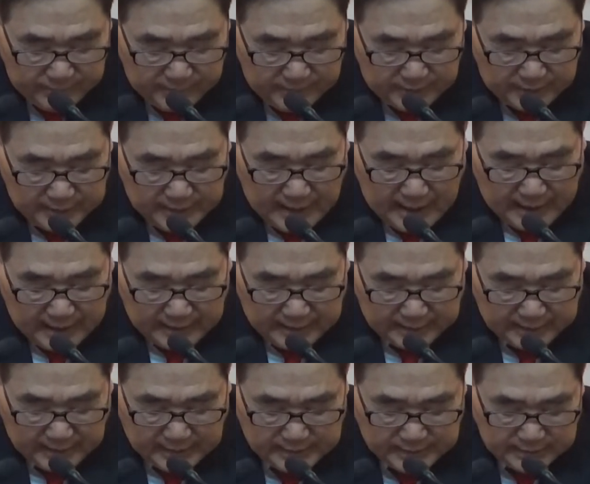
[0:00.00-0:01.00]
너희가
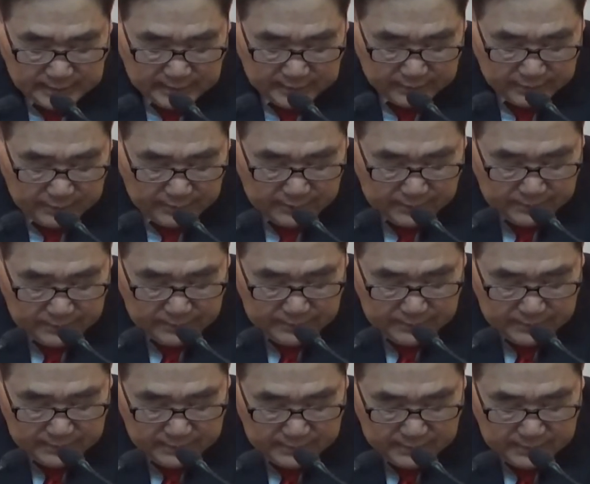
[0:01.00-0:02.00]
악하다 할지라도
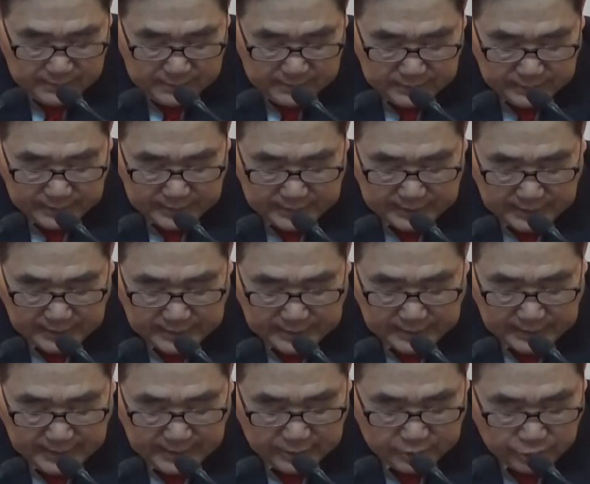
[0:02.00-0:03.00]
너희
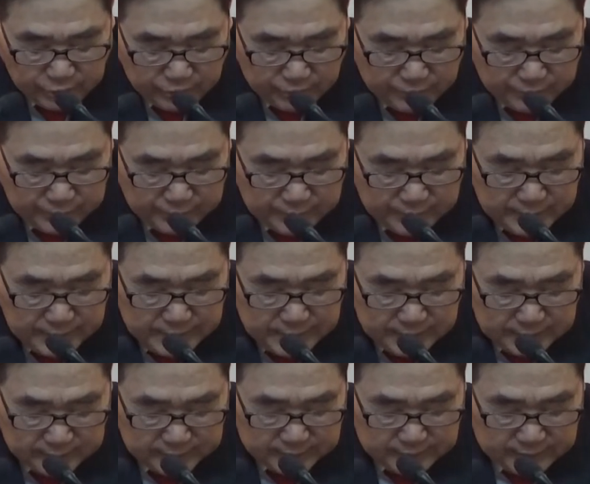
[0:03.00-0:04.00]
자녀에게 좋은
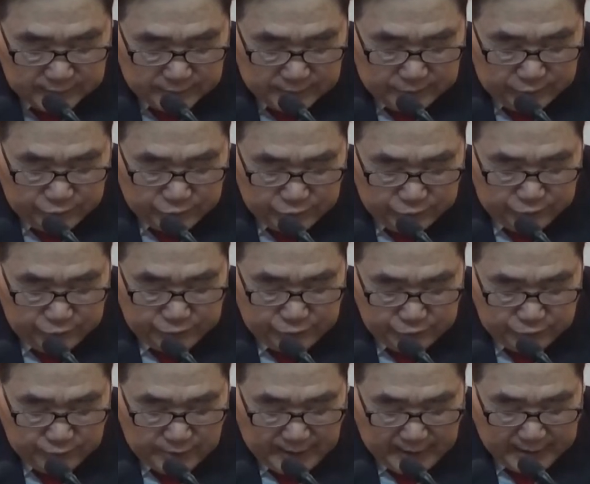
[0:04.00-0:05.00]
것들을 줄줄
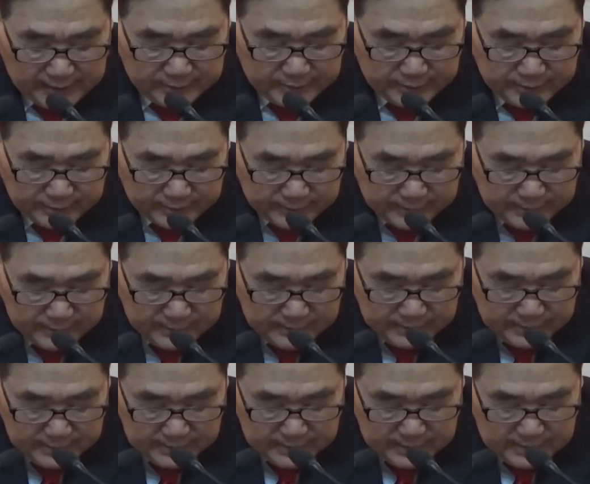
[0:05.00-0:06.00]
줄 알거든
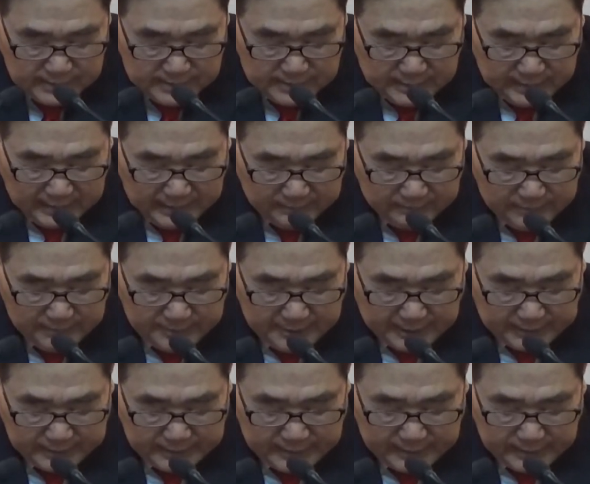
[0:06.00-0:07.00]
하물며
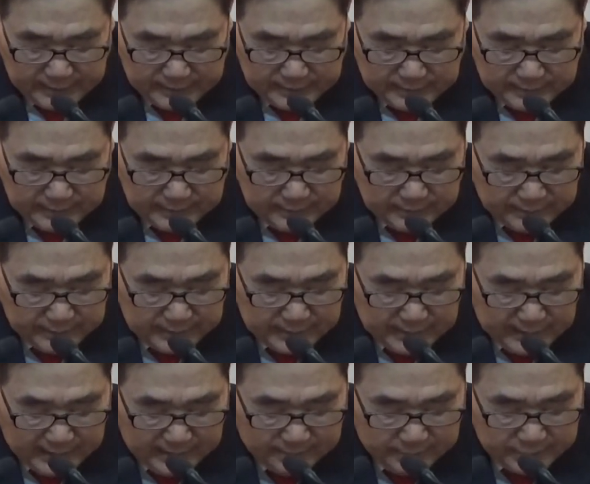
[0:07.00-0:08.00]
하늘에 계신 너희
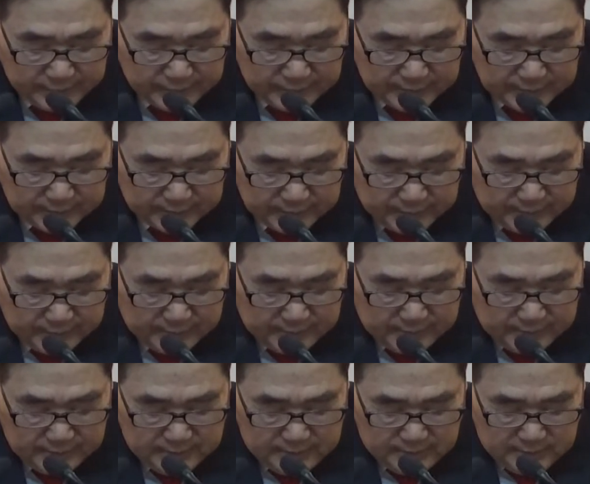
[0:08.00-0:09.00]

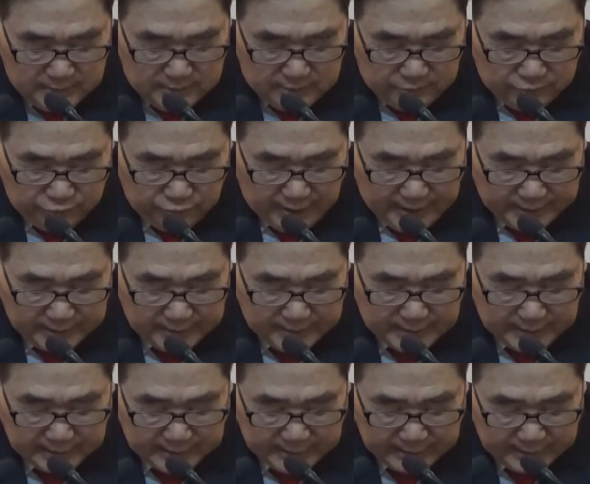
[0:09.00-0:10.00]
아버지께서 구하는
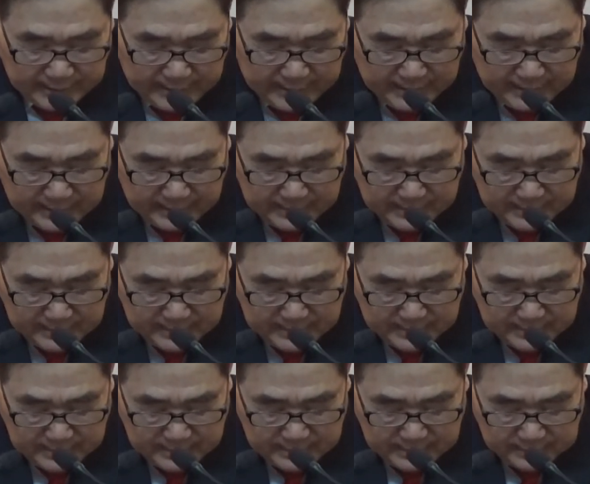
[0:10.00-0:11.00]
자들에게
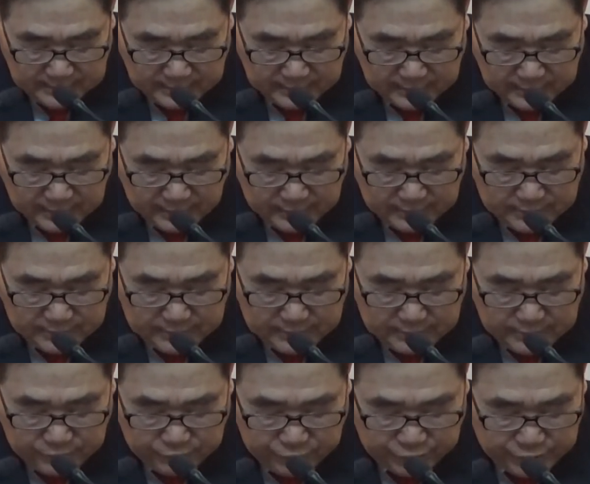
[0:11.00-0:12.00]
성령을
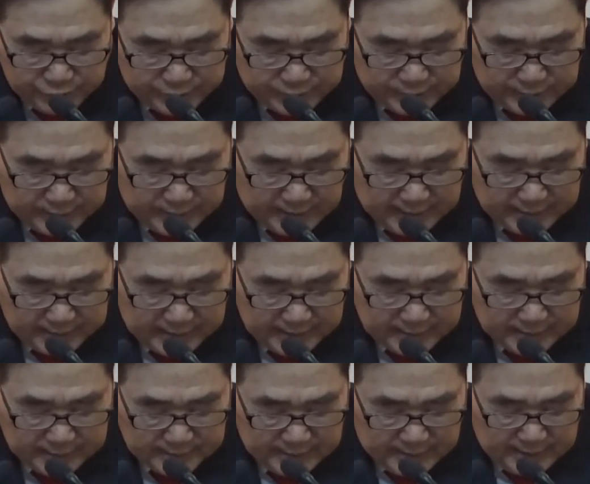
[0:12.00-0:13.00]
주시지
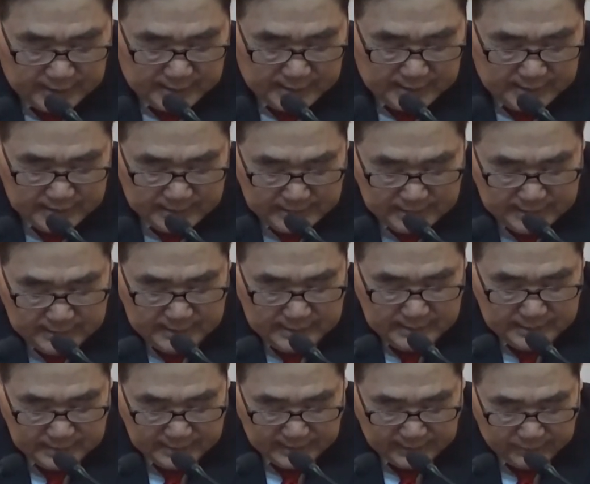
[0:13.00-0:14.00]
않겠느냐
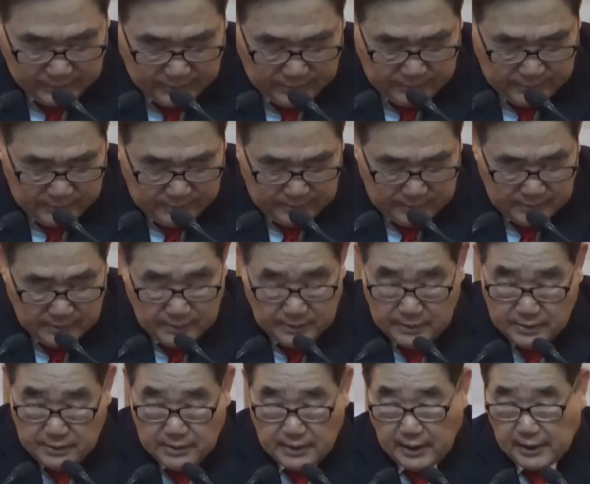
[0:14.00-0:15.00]
라고
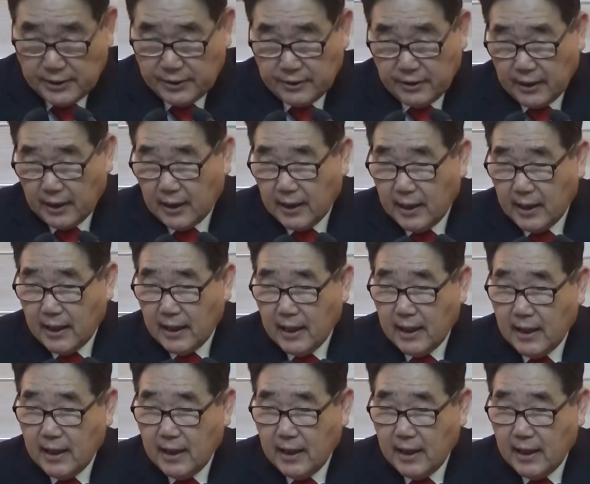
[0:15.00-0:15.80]
하시더라